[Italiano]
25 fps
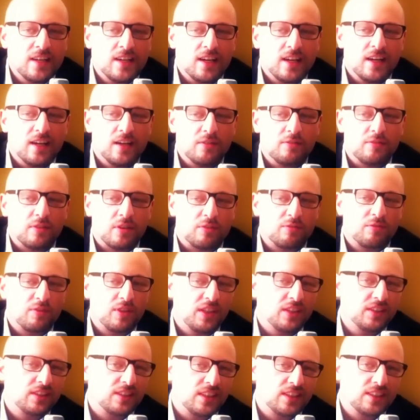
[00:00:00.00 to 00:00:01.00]
Eh, far
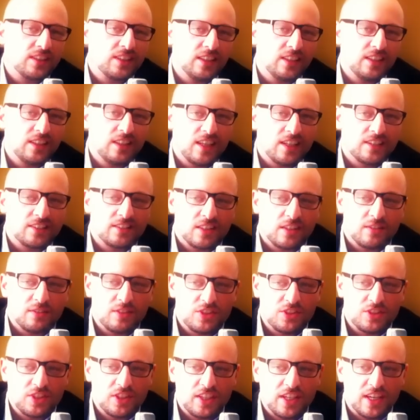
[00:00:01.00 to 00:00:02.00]
finta di essere
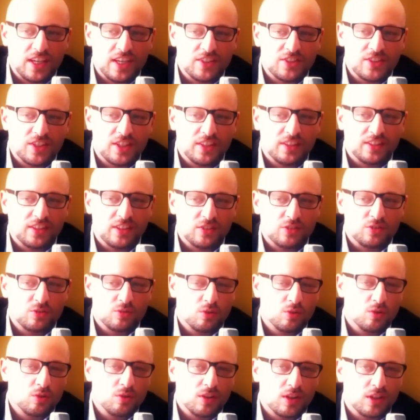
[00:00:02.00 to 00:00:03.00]
vicini alla gente
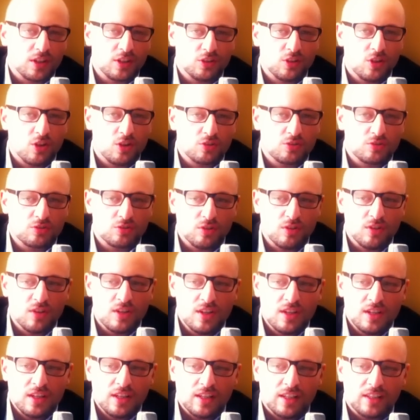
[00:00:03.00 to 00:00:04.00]
solo a ridosso
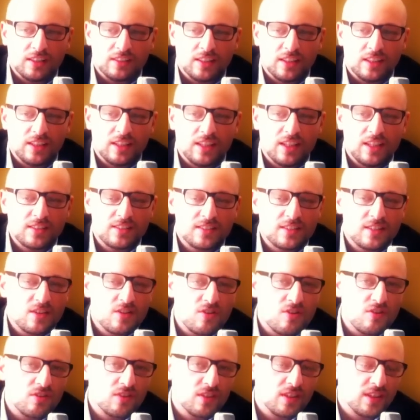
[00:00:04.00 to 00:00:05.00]
eh, delle
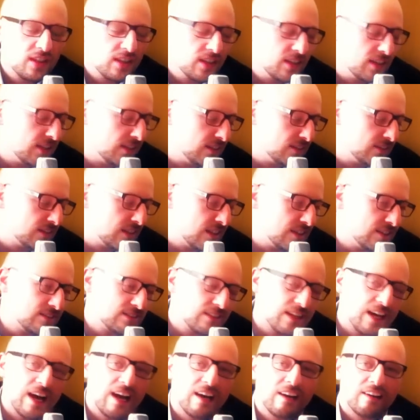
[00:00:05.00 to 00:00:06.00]
elezioni,
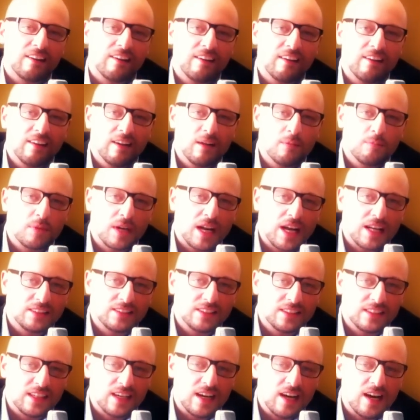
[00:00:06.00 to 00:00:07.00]
tentare la
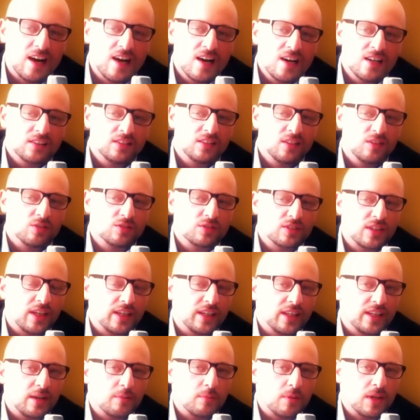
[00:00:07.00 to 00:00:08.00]
pratica dello
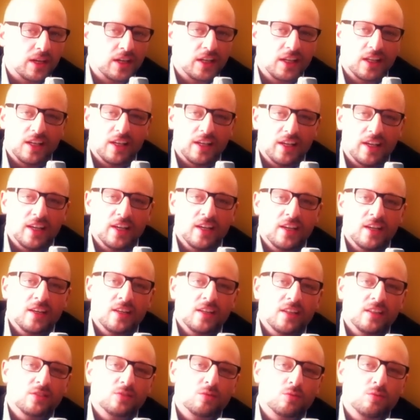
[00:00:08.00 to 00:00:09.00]
scaricabarile
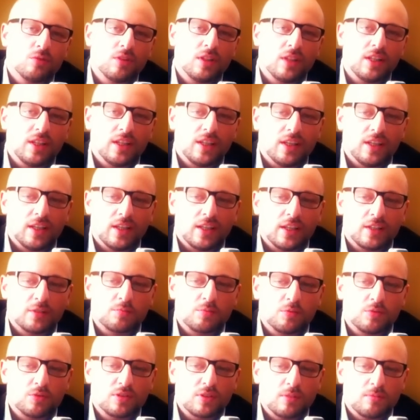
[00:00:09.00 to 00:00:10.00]
sulle
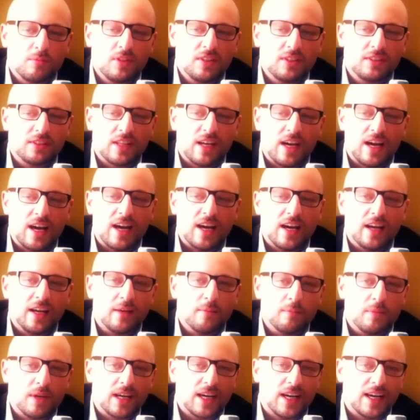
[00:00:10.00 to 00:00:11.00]
responsabilità
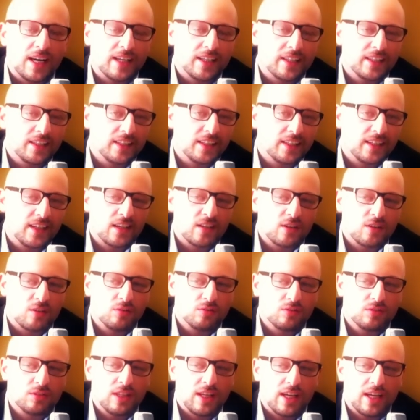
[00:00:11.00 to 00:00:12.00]
e magari
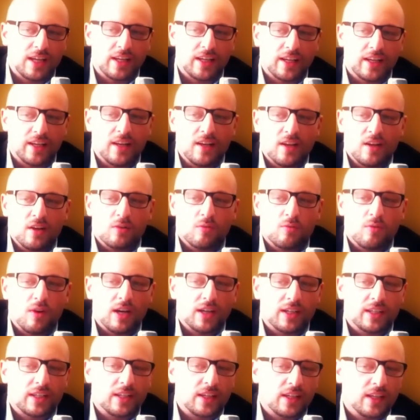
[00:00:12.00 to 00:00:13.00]
raccontare
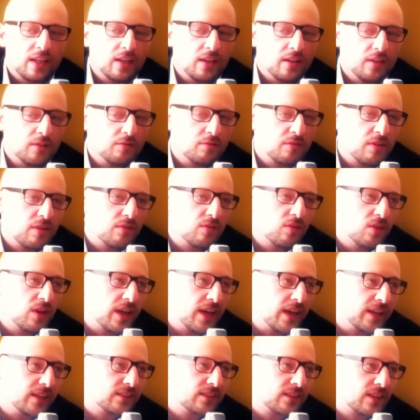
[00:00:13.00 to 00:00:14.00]
qualche
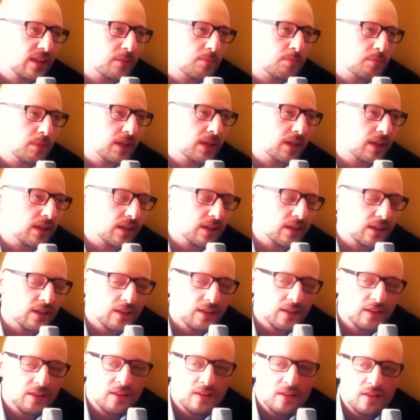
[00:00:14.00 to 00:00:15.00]
favoletta per
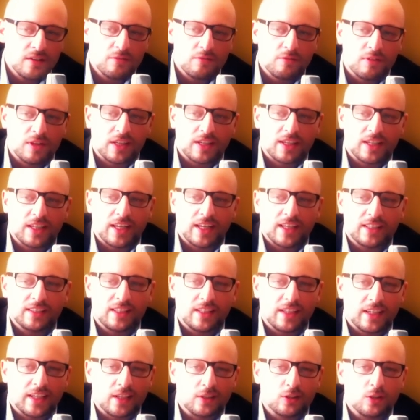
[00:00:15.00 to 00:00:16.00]
eh, far
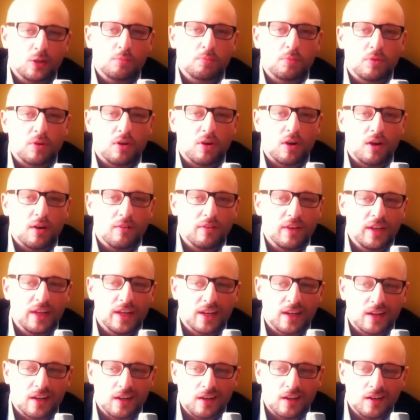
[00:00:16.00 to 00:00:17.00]
credere che dopo
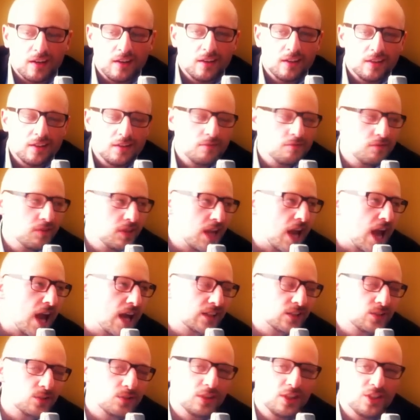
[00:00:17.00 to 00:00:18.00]
aver
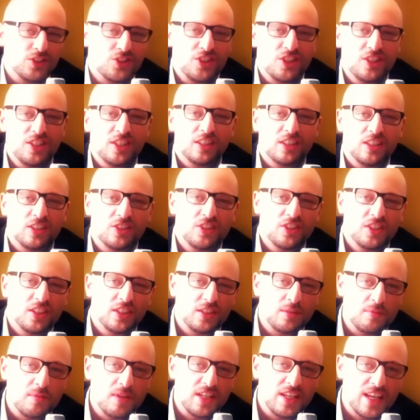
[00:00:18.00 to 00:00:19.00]
inviato decine e decine
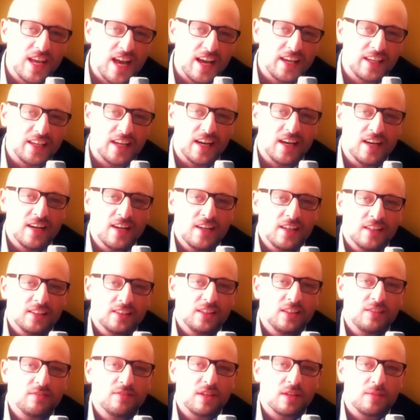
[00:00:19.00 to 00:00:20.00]
di migliaia
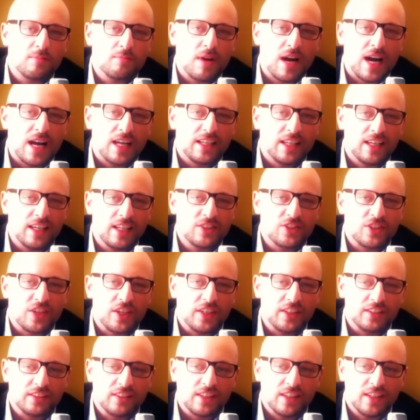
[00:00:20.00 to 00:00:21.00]
di verbali alla
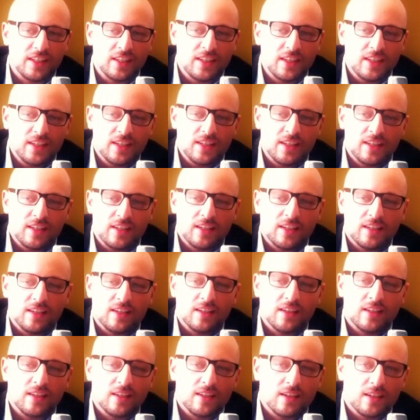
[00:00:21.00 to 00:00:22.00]
gente,
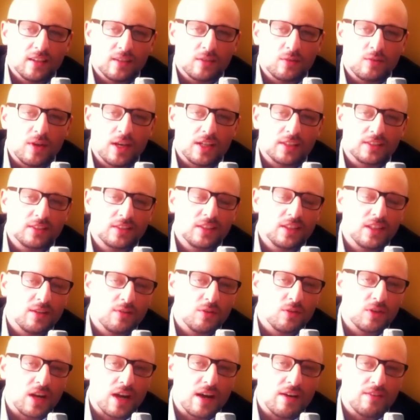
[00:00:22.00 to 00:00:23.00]
eh, questi
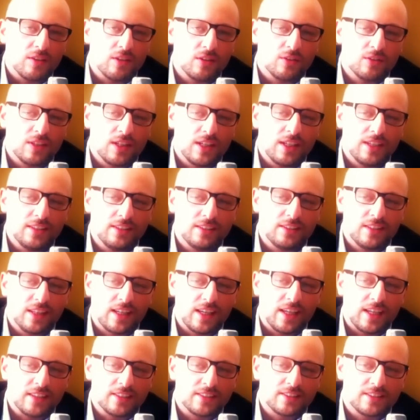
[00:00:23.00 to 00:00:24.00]
lavoravano
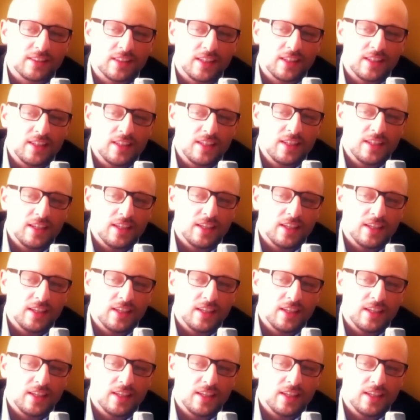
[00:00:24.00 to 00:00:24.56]
nell'interesse